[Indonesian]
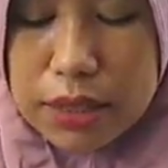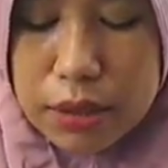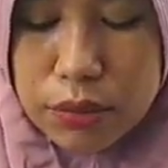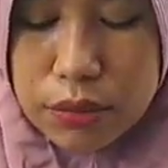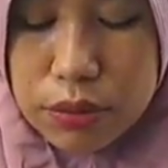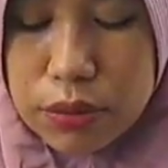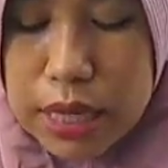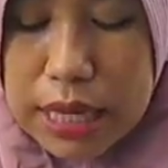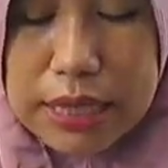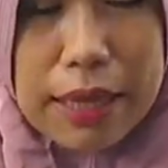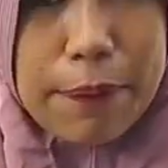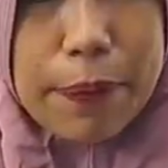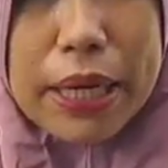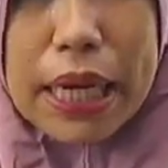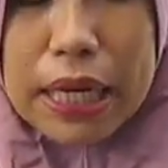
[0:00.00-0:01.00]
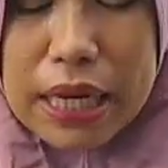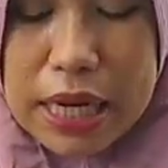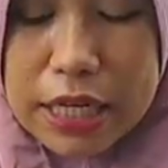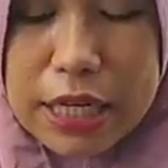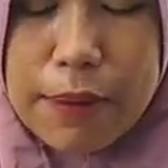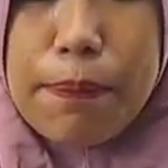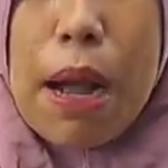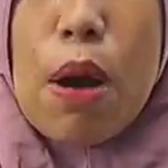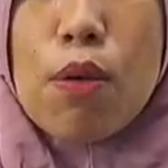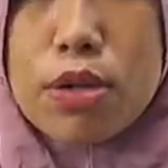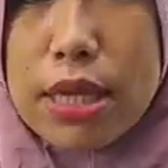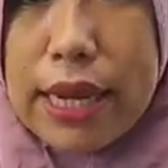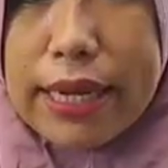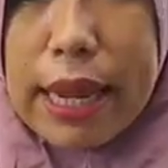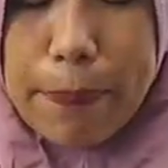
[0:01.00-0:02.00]
satu juga tapi karena ini mau
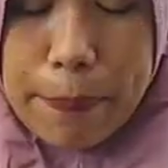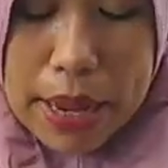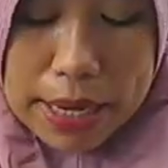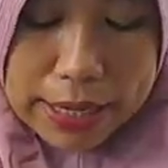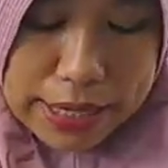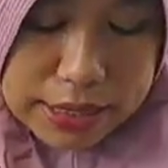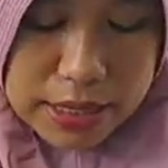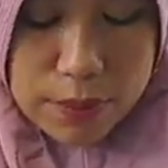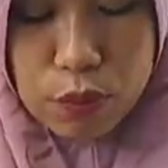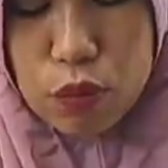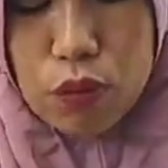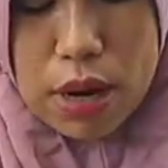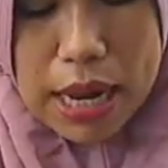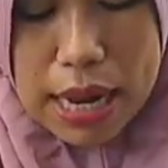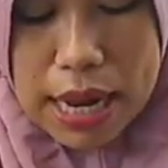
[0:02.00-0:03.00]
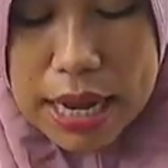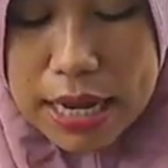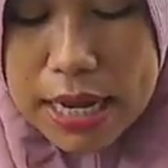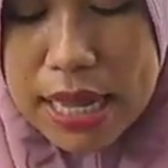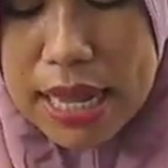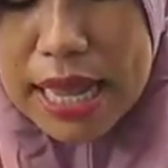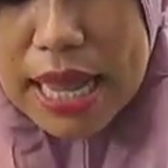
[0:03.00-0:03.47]
saya pakai semua